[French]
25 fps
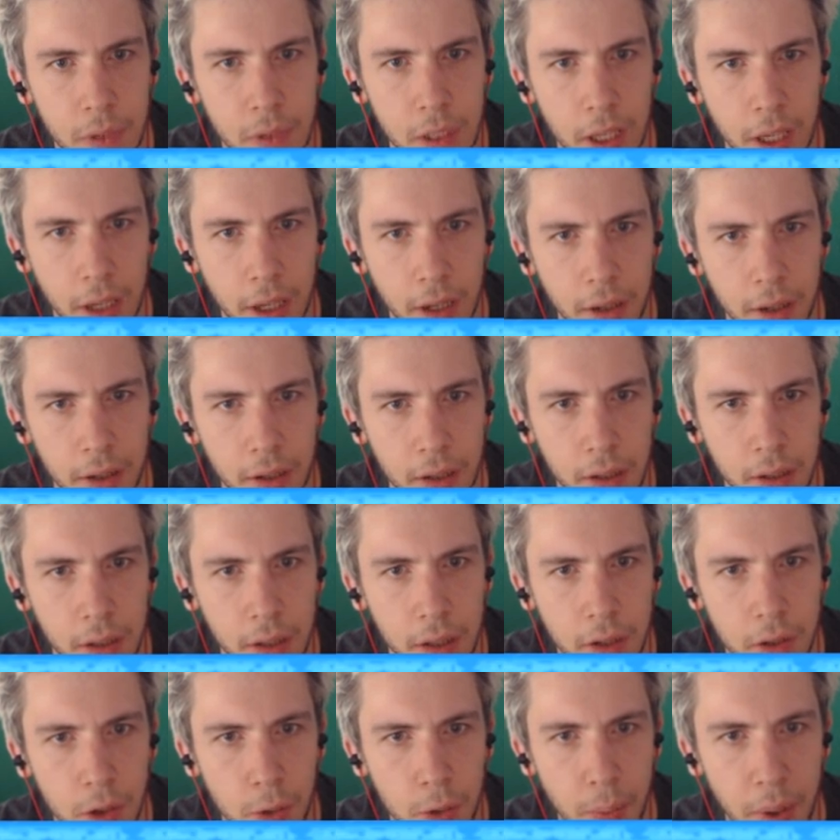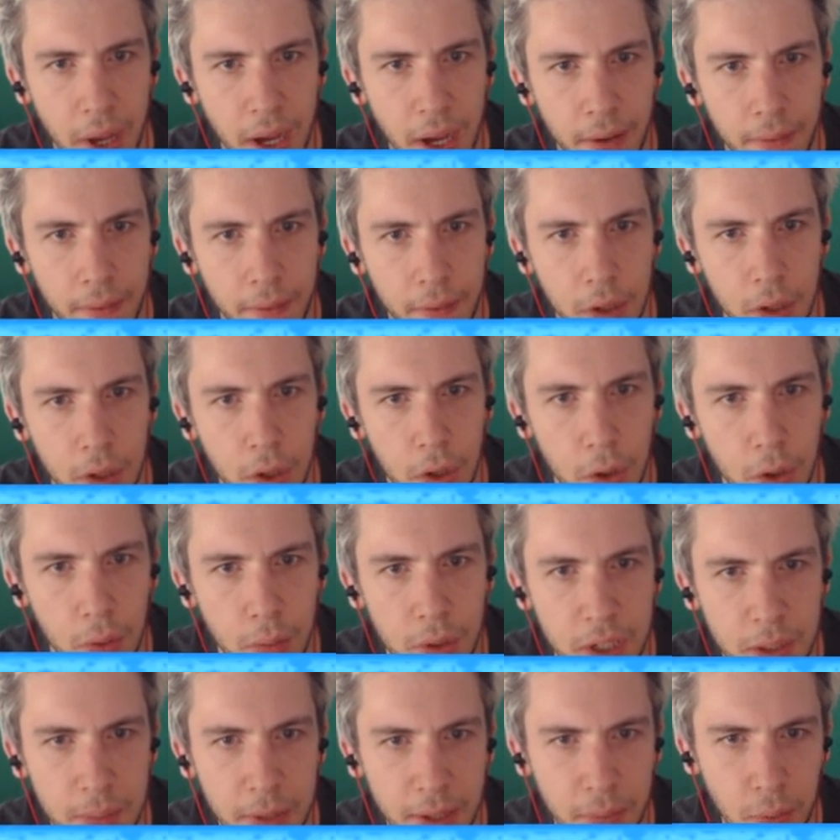Ok. Super.
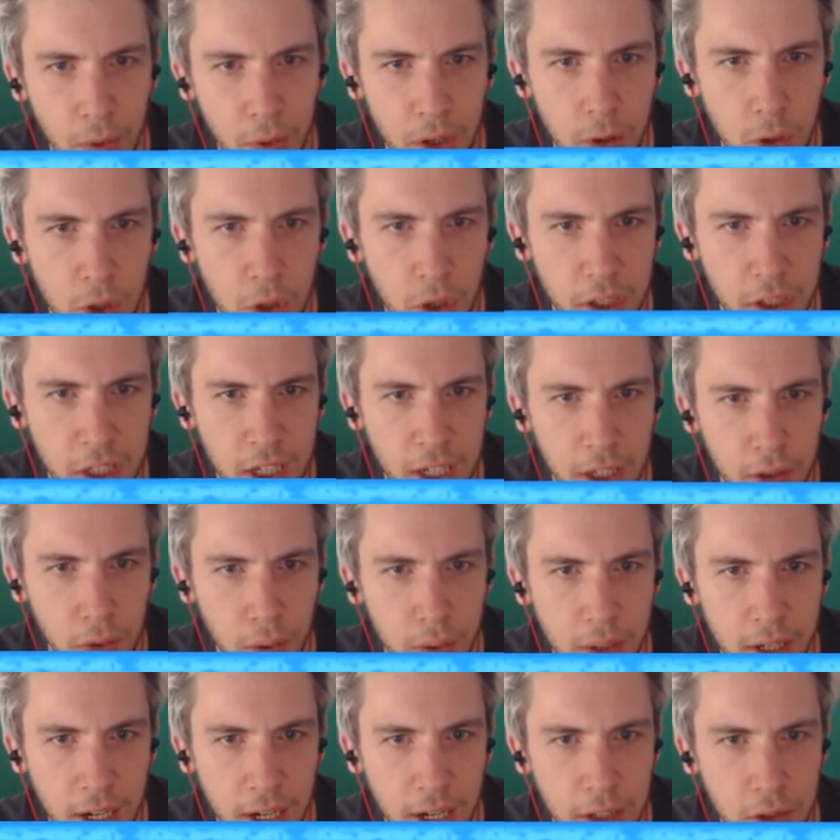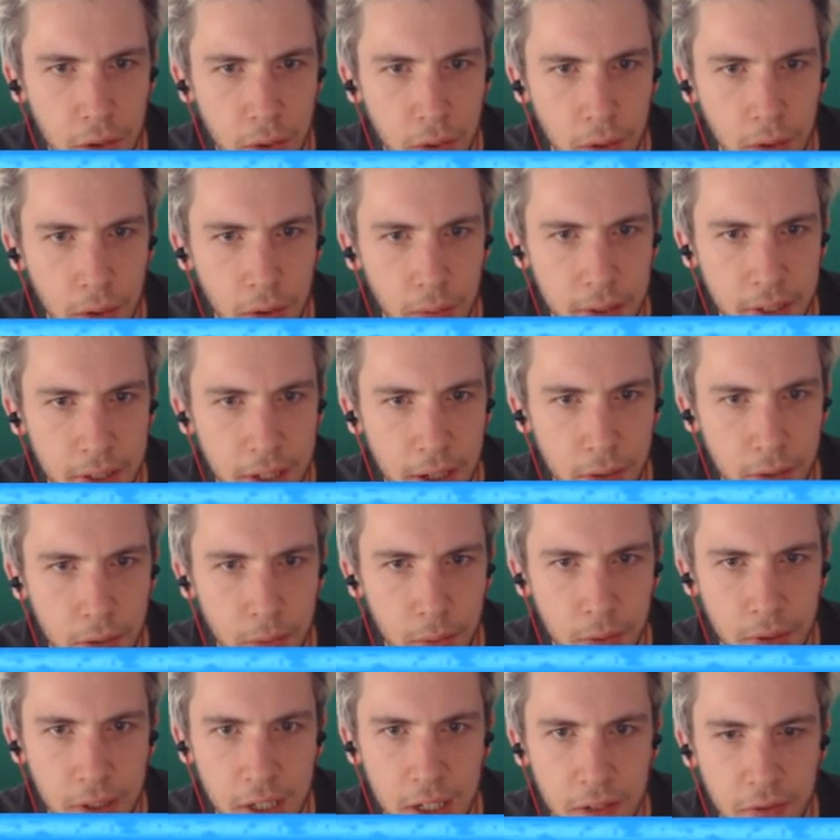vais vais mettre mon gentil électroviseur là-dessus. Non, mais
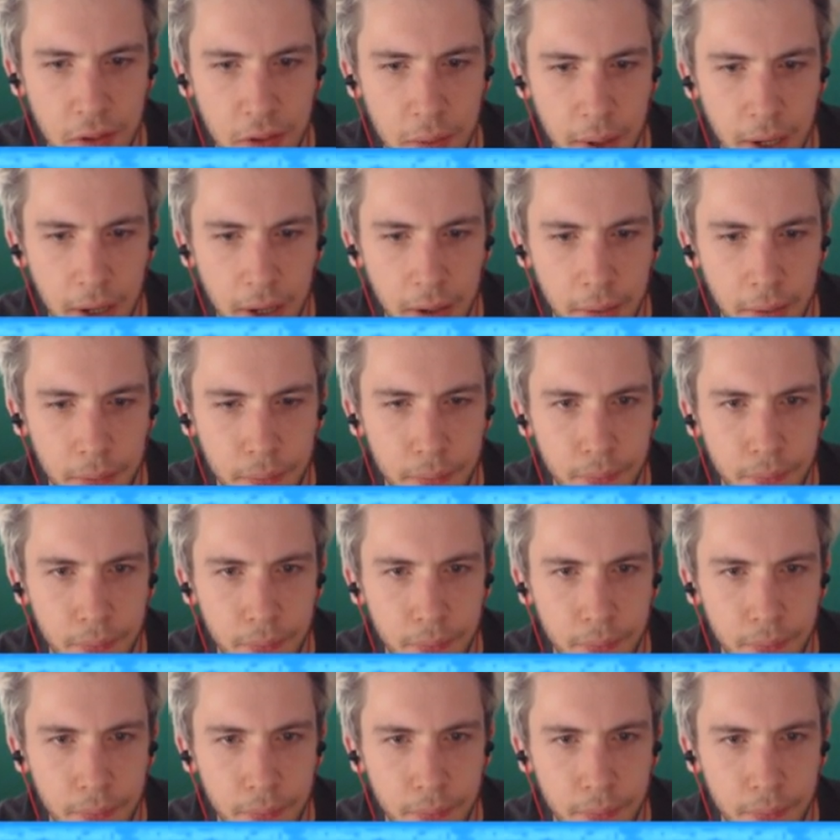sérieusement, ça se fait pas.